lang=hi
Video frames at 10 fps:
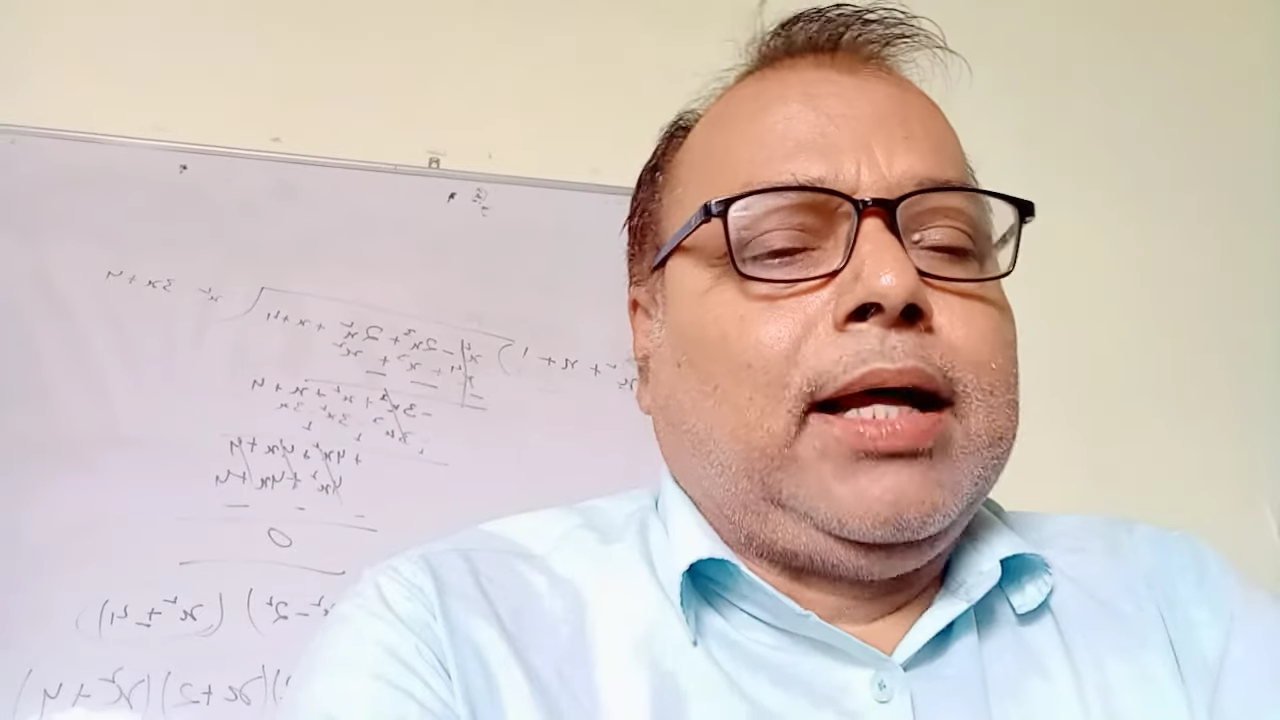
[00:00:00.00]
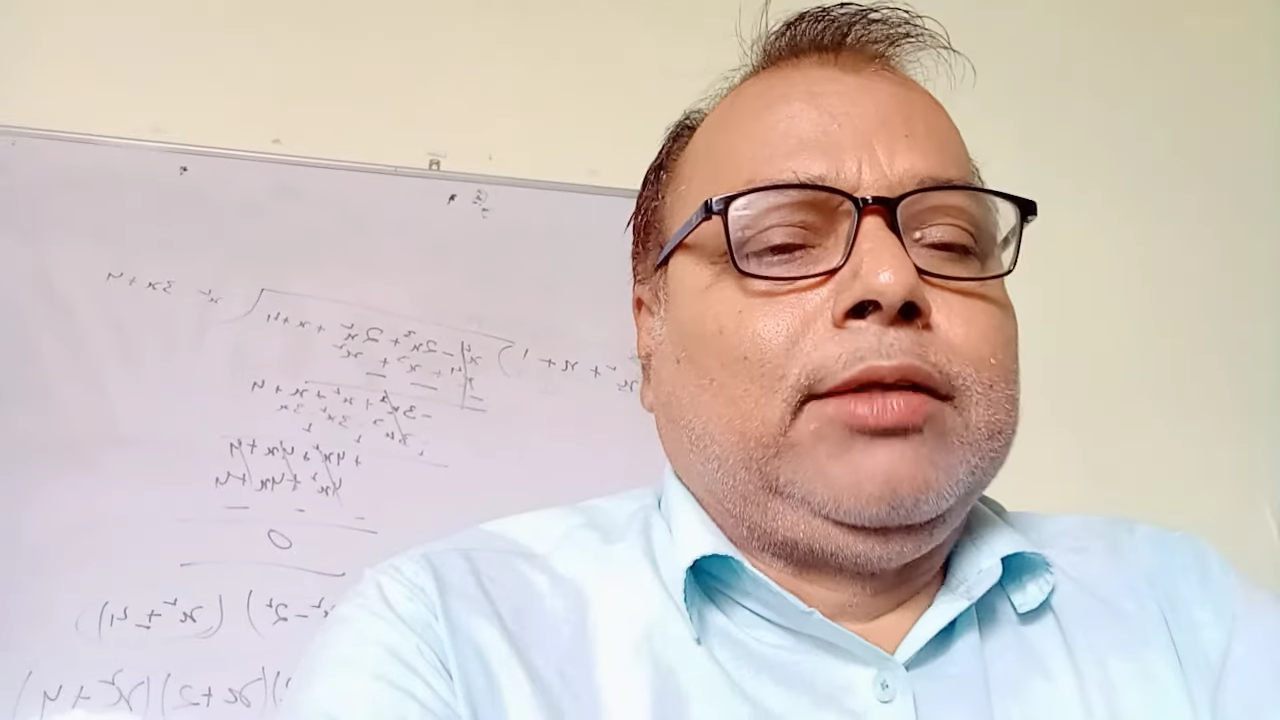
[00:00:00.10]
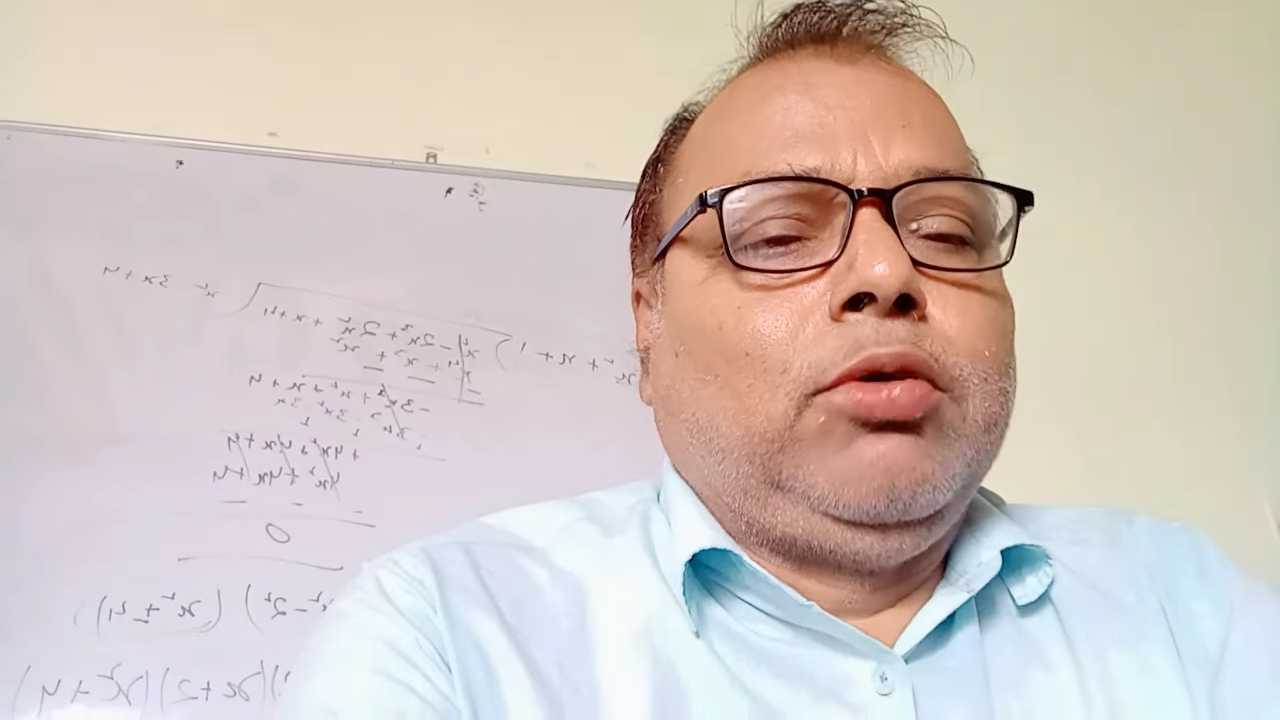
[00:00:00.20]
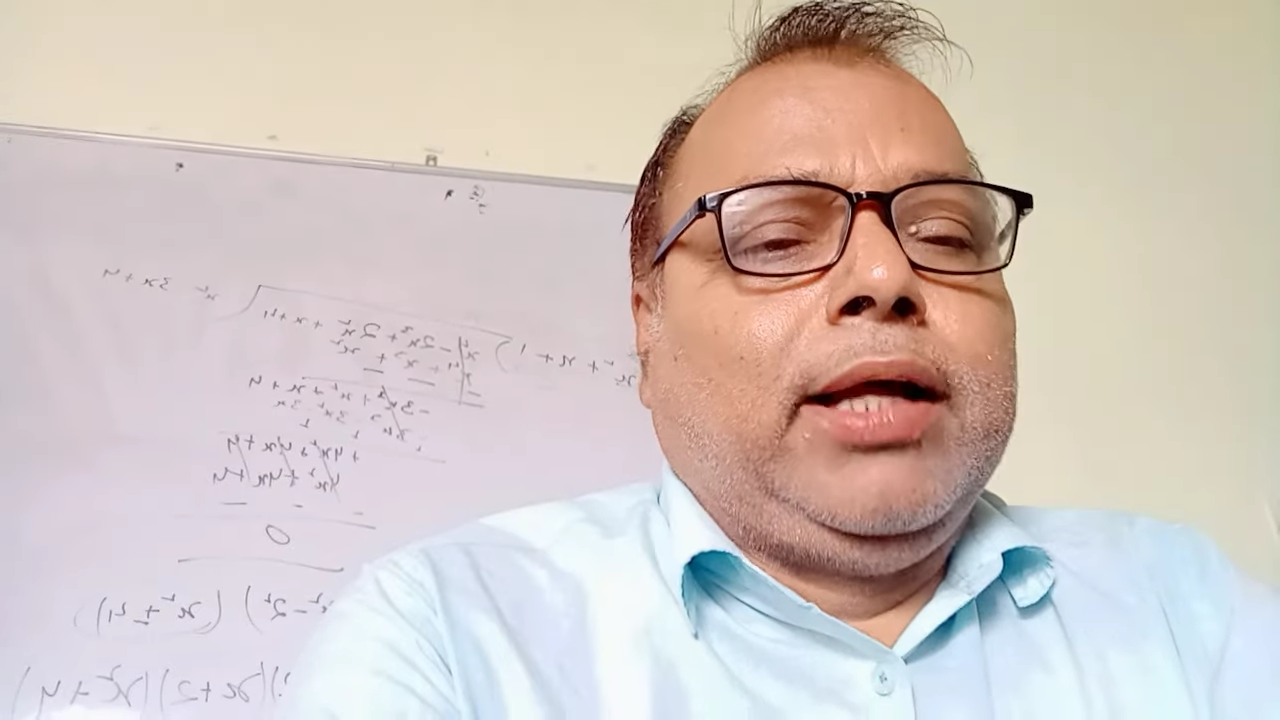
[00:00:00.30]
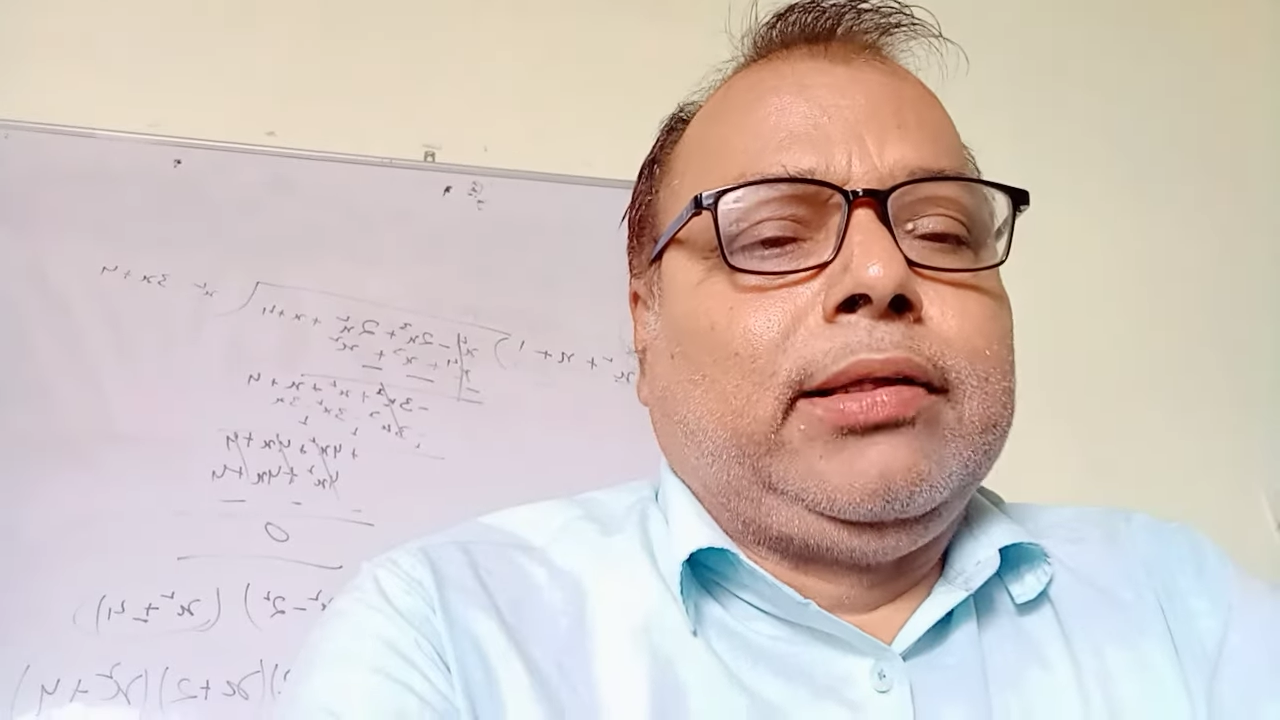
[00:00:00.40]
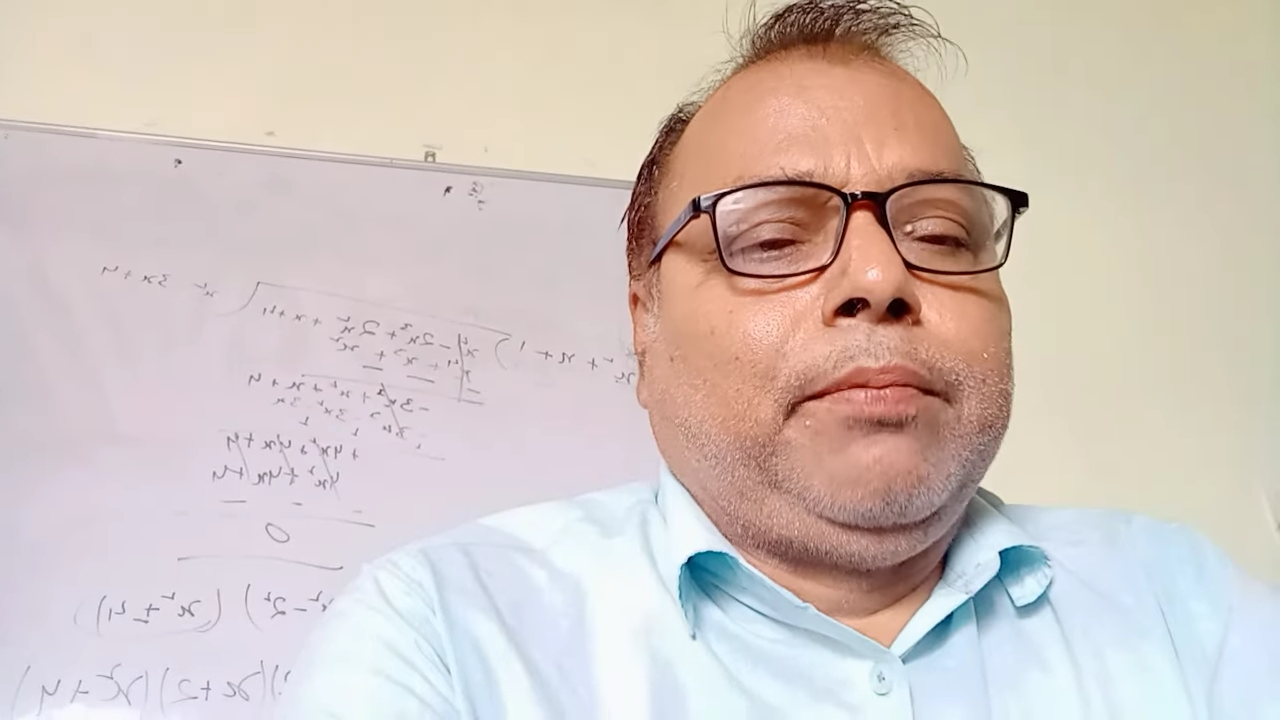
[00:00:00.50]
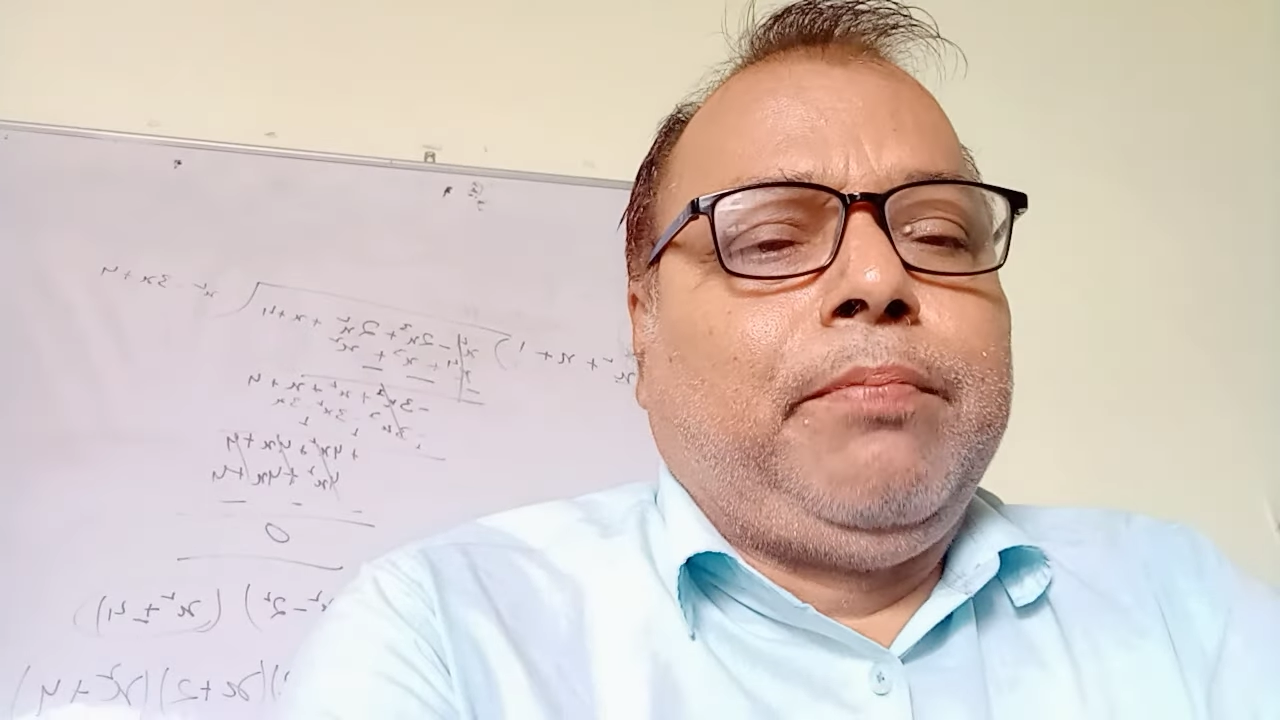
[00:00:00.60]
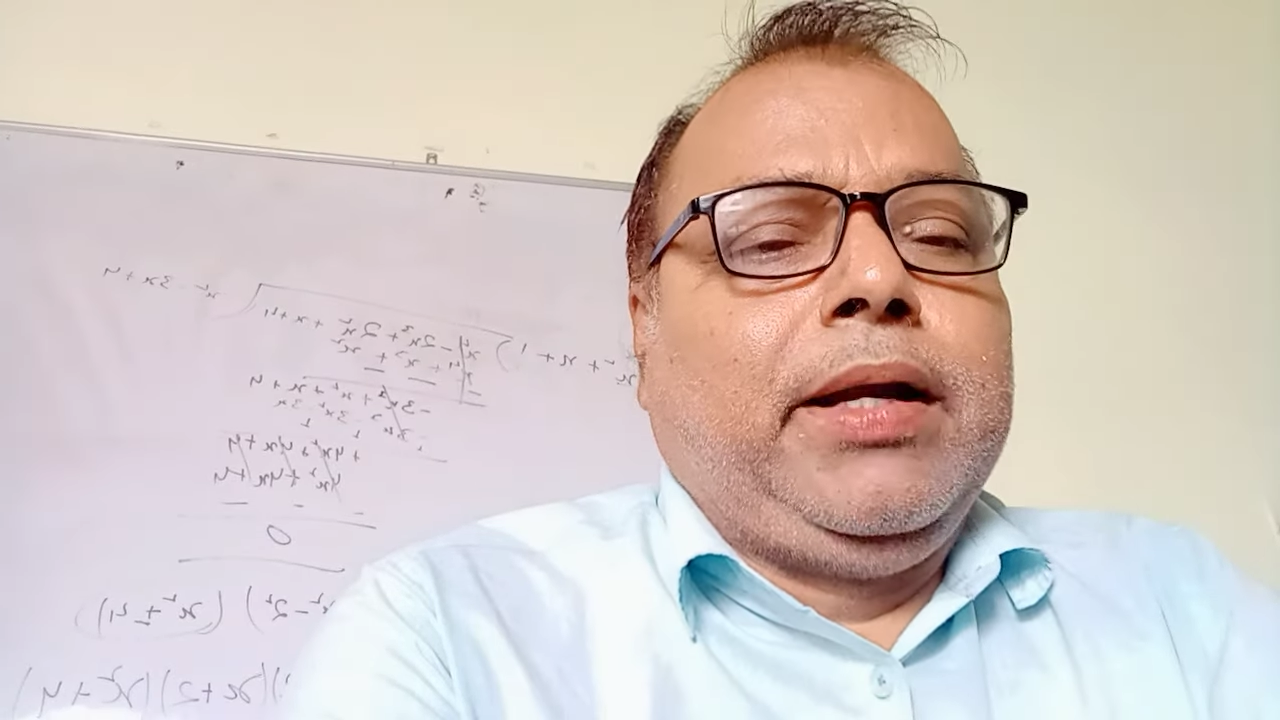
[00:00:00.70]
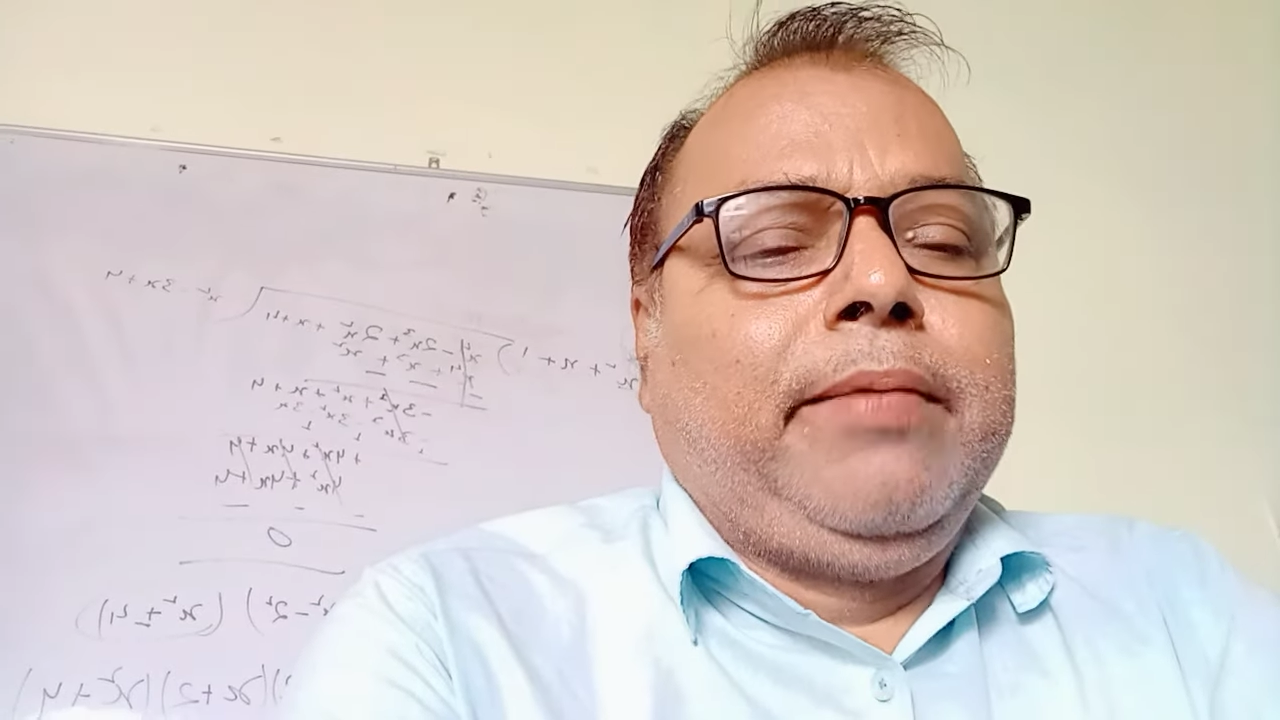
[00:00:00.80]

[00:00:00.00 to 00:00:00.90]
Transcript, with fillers: सात जुलाई से